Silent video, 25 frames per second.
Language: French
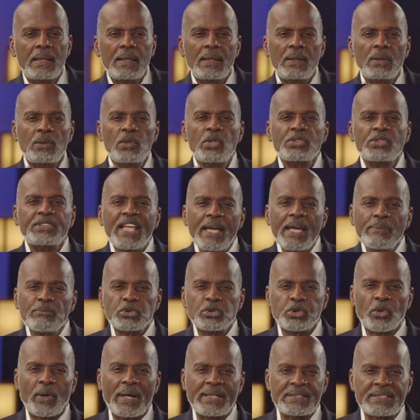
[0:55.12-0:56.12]
Le thème
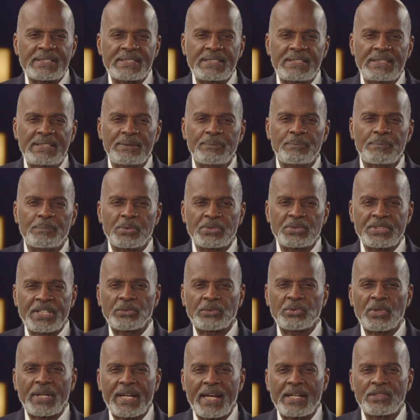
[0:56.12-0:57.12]
choisi pour
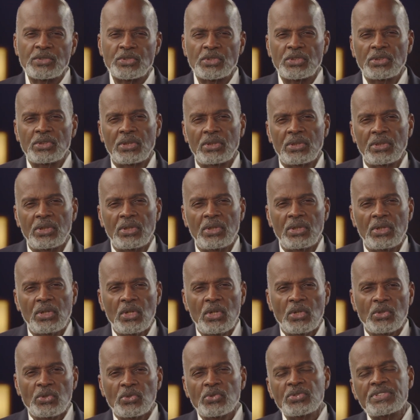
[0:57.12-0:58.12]
cette occasion
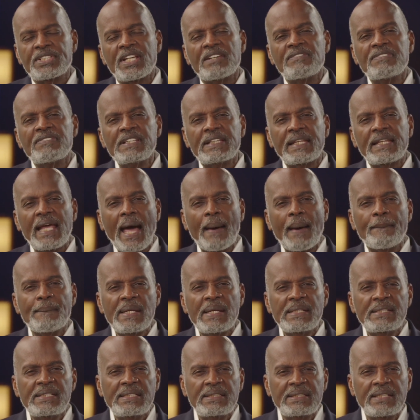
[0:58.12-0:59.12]
nous invite à
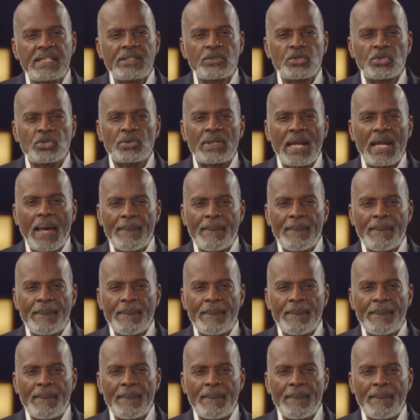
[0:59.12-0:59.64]
méditer sur la